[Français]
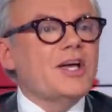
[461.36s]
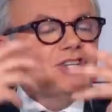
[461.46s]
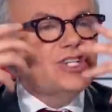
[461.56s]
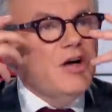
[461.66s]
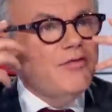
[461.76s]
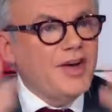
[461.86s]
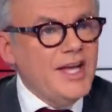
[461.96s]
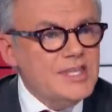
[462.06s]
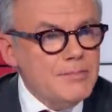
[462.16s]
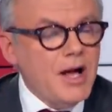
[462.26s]
engager un
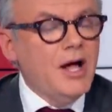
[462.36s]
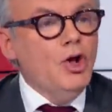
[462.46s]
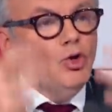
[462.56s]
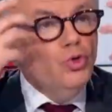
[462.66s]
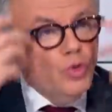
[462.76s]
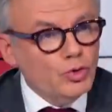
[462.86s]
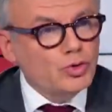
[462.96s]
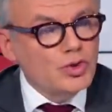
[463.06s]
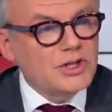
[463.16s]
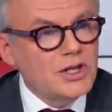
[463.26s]
vrai débat
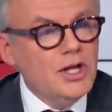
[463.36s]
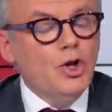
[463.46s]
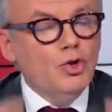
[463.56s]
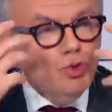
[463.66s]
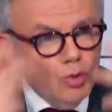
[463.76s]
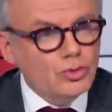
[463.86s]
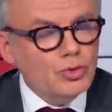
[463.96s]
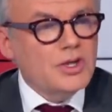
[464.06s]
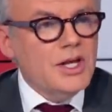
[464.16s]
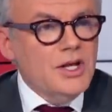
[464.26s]
non truqué, non
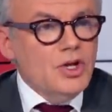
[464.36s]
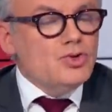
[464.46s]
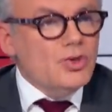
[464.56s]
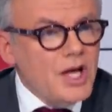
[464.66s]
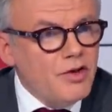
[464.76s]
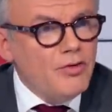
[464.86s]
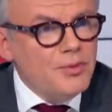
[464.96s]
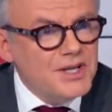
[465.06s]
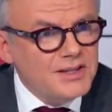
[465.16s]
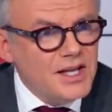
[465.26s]
truqué, sur la
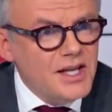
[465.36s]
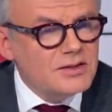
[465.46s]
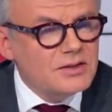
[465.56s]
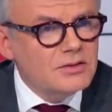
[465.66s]
réforme des retraites. Avec